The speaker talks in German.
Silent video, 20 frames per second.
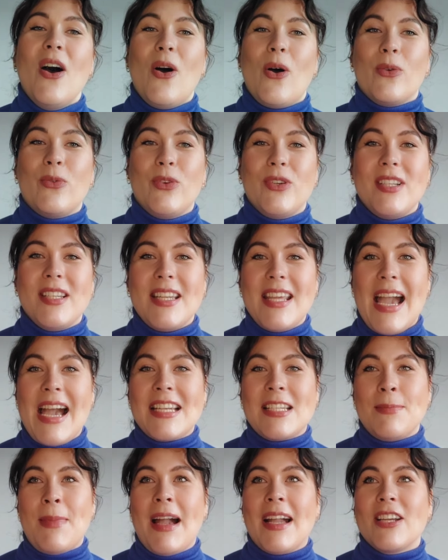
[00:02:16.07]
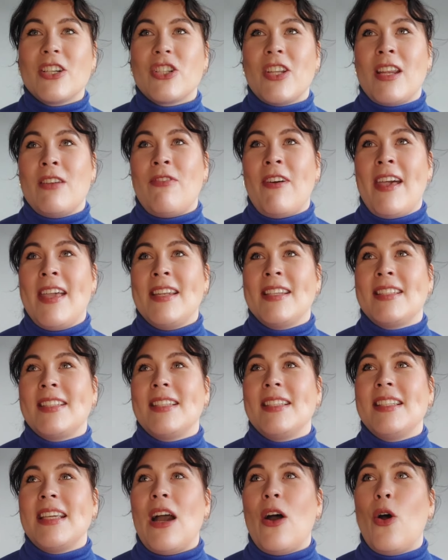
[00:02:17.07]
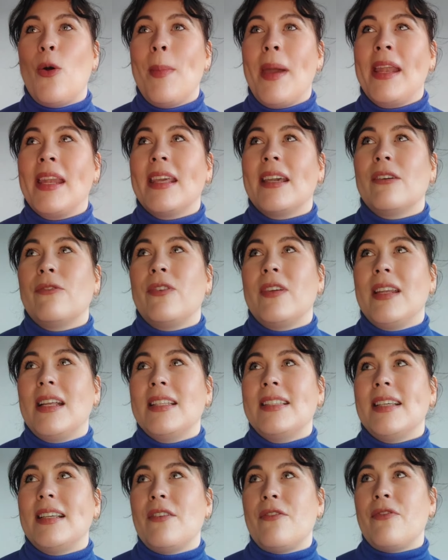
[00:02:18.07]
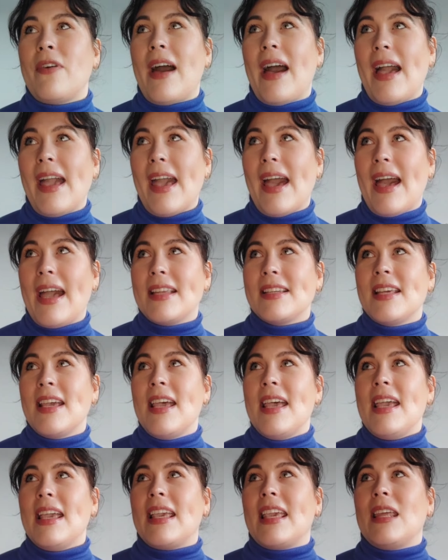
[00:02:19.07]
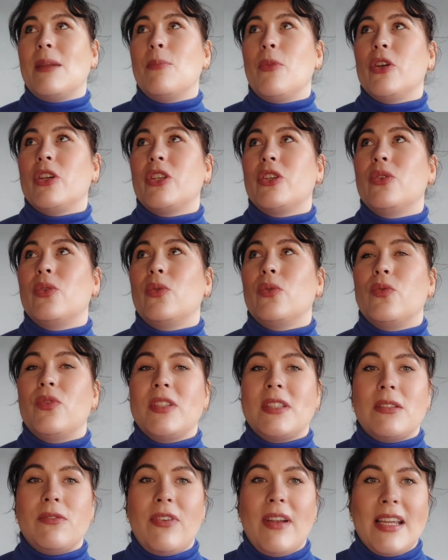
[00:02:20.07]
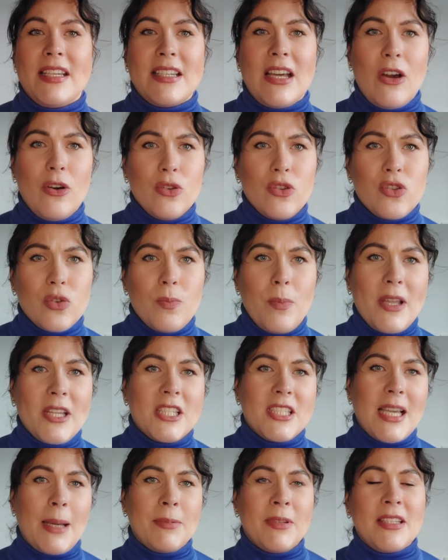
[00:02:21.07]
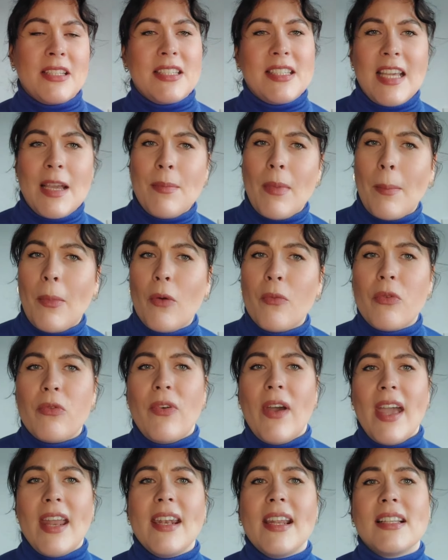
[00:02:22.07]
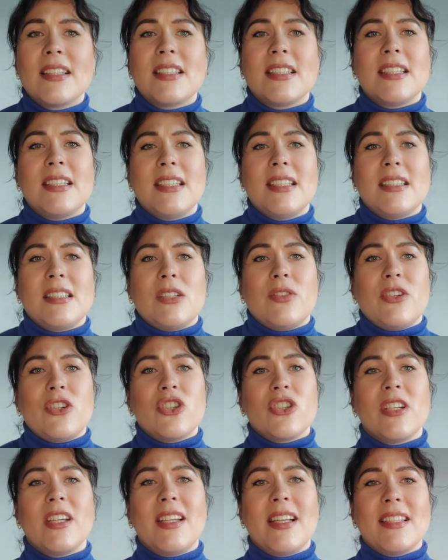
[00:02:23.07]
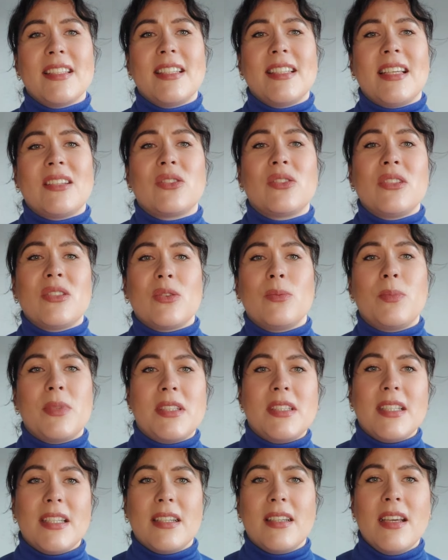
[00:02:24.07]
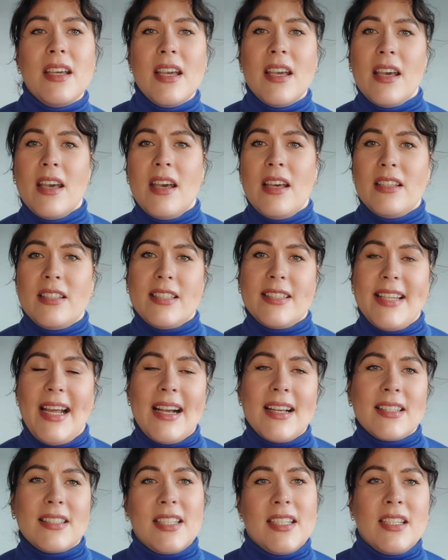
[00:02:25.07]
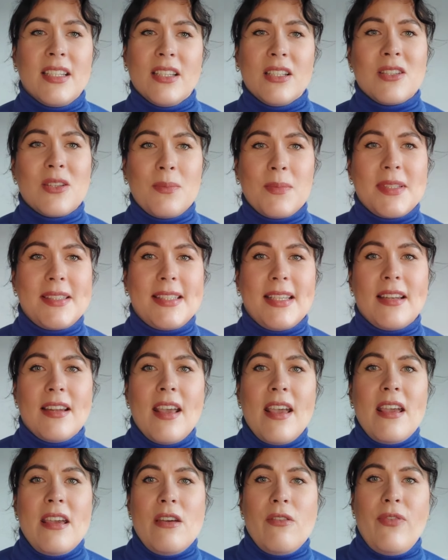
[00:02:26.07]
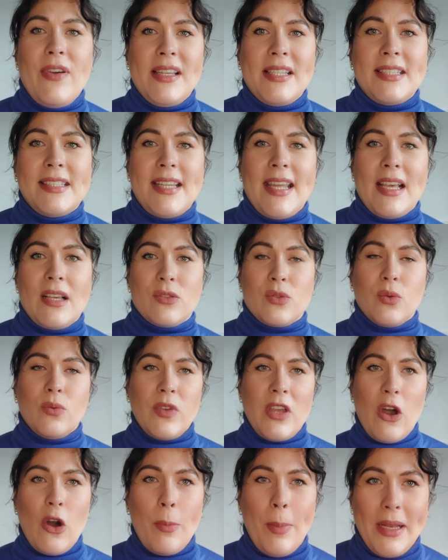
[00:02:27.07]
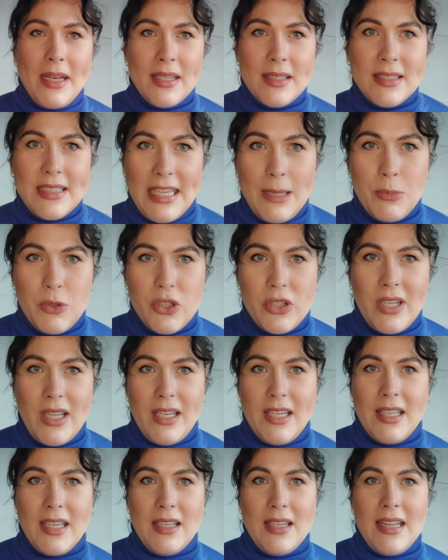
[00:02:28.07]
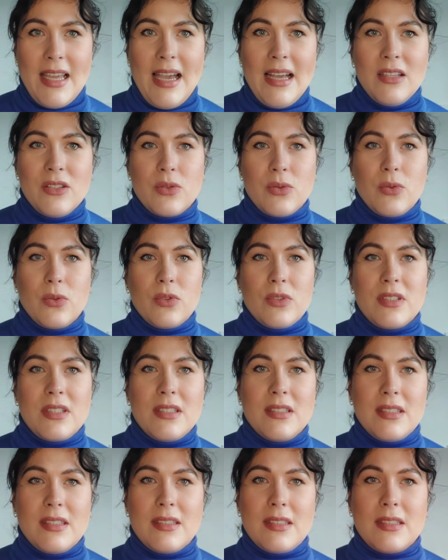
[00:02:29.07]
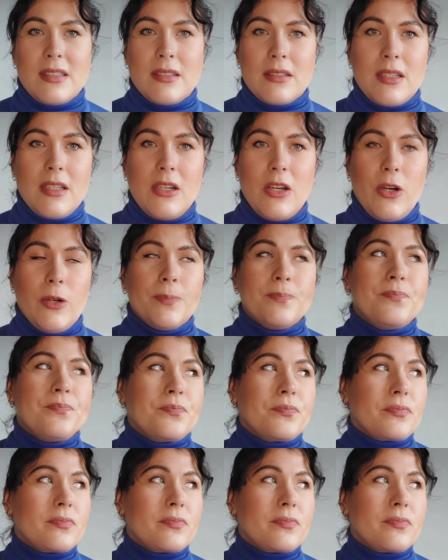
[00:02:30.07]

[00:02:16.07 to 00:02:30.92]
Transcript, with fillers: Und für die, die halt im Angestelltenverhältnis sind, die auch mehr in ihre finanzielle Freiheit gehen möchten und wissen vielleicht auch schon, Mensch, ich habe da die Themen, aber irgendwie verändert sich nichts, ich verstehe das nicht, also die so ein bisschen stuck sind, ne? so ein bisschen festhängen, so wie auch bei den Selbstständigen, ja, so dieses, genau,